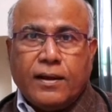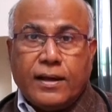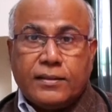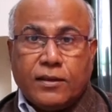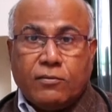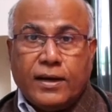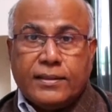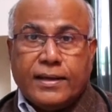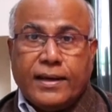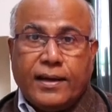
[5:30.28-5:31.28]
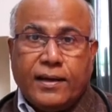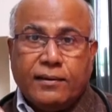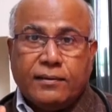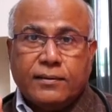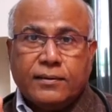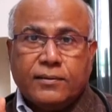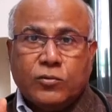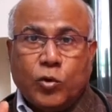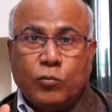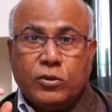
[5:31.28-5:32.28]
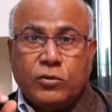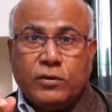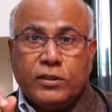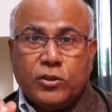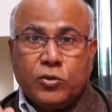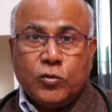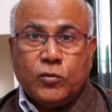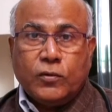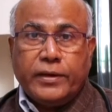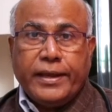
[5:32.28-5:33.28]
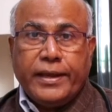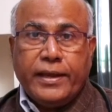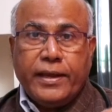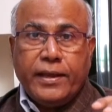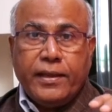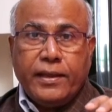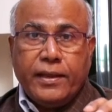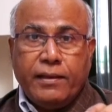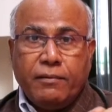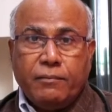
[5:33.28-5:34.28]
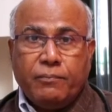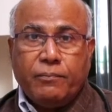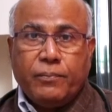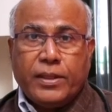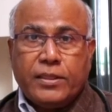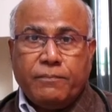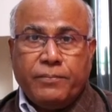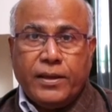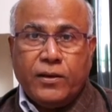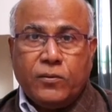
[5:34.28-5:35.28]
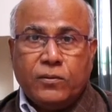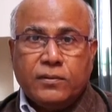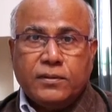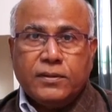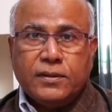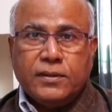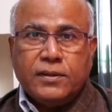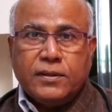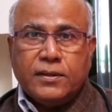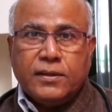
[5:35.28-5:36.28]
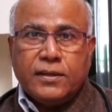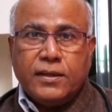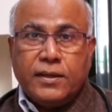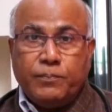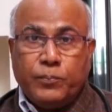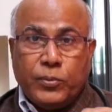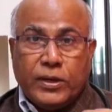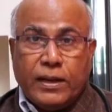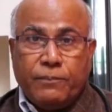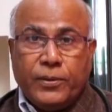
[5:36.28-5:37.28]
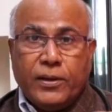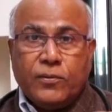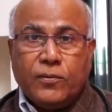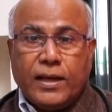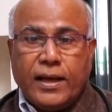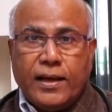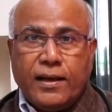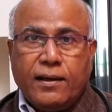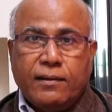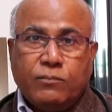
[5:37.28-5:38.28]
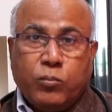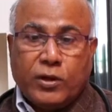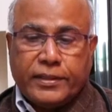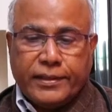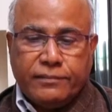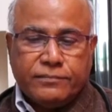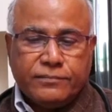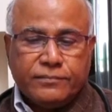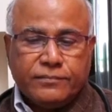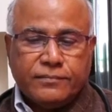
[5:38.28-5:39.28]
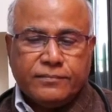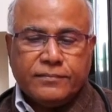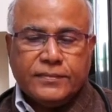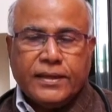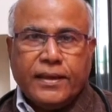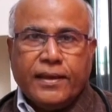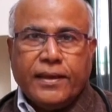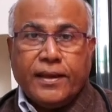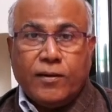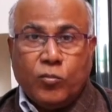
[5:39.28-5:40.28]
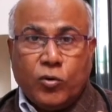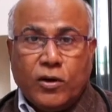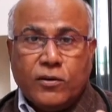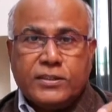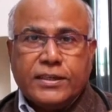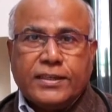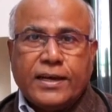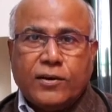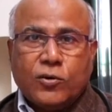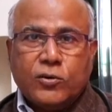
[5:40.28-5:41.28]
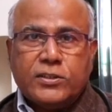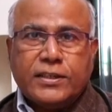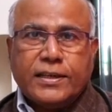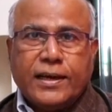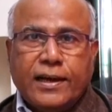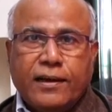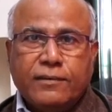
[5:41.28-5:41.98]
ఆ తర్వాత కొమ్ముదు వెంత దూకుంటే ఈ పెద్ద పేలు ఈ పిల్ల పేలు కూడా పోతాయి ఇక మూడవ చిట్కా గ్రో చిట్కా